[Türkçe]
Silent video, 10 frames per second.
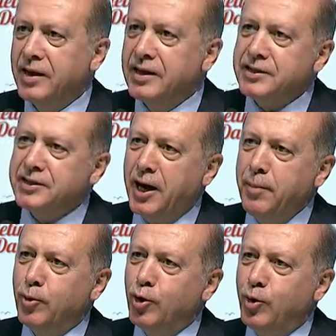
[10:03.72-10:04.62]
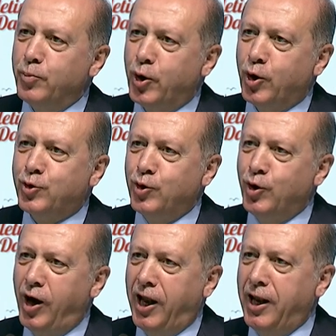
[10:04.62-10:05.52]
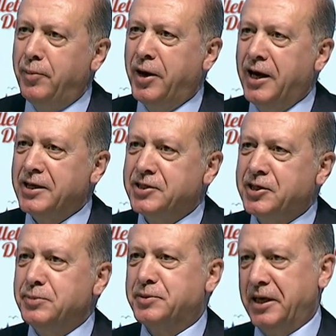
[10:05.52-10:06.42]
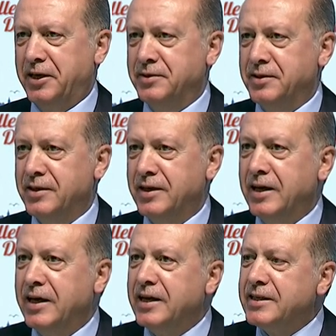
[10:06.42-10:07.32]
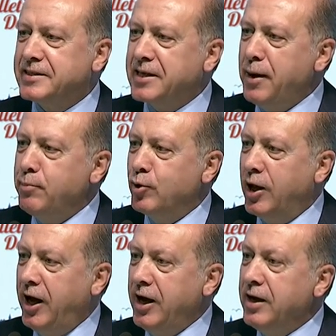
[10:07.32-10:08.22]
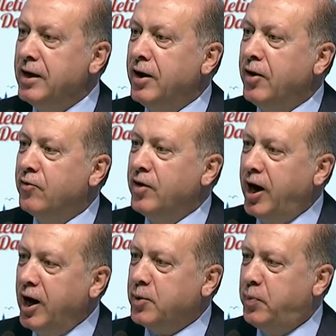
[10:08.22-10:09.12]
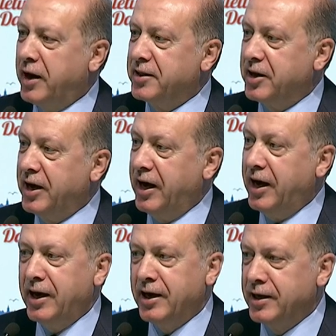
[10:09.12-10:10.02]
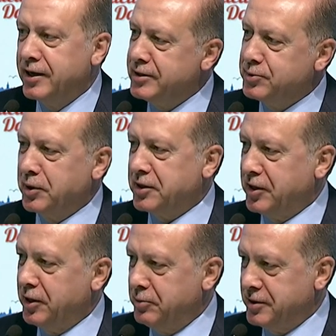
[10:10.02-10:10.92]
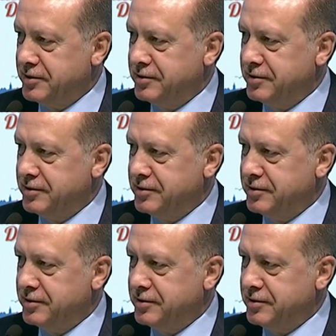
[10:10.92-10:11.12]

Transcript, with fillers: İstanbul'un büyüklüğünü anlamayan hiç kimse İstanbul'a ve AK Parti'ye hizmet edemez.